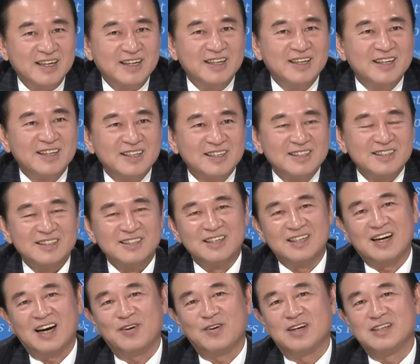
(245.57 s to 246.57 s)
呢。你
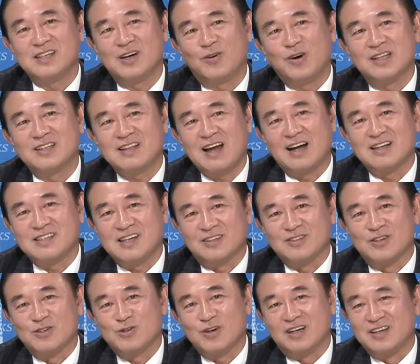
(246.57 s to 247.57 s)
开玩笑换大将
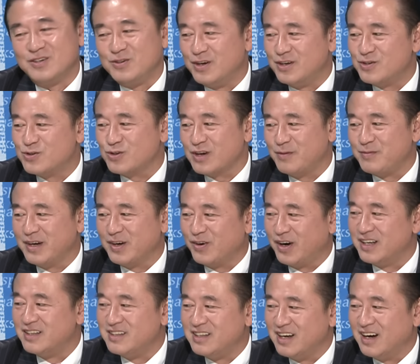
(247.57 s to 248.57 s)
就算了，元帅被
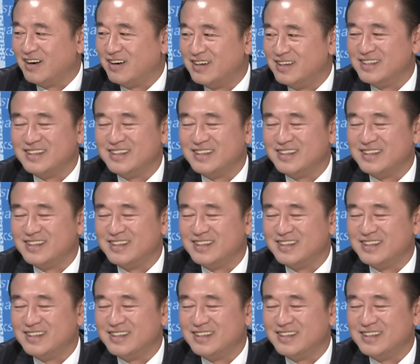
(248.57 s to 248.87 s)
换掉。